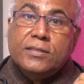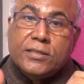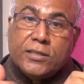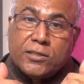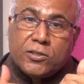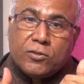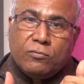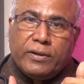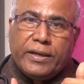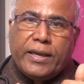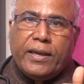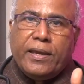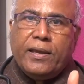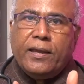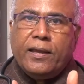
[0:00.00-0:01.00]

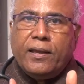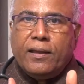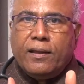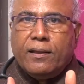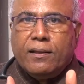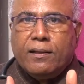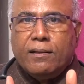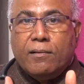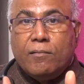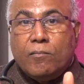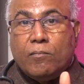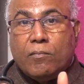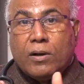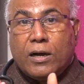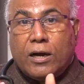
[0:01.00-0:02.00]
శిశువుకి
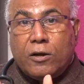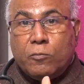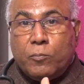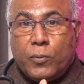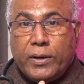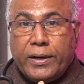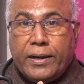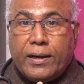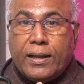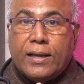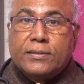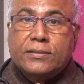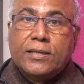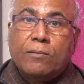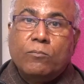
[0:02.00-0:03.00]
కడుపు నిండా
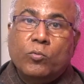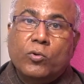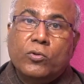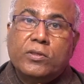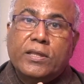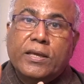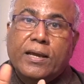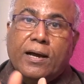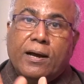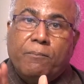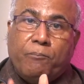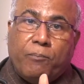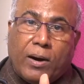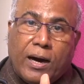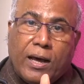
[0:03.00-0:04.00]
సమృద్ధిగా
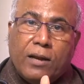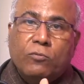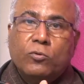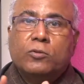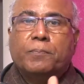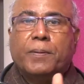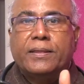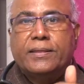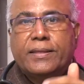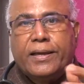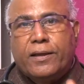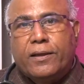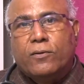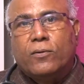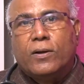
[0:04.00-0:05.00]
పాల
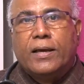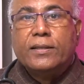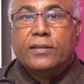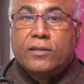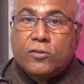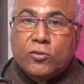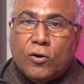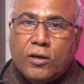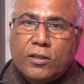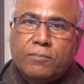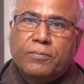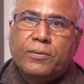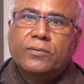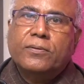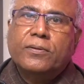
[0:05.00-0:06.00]
ఉత్పత్తికి కూడా ఇది
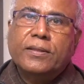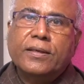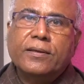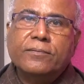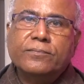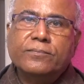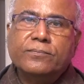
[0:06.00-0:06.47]
దోహదపడుతుంది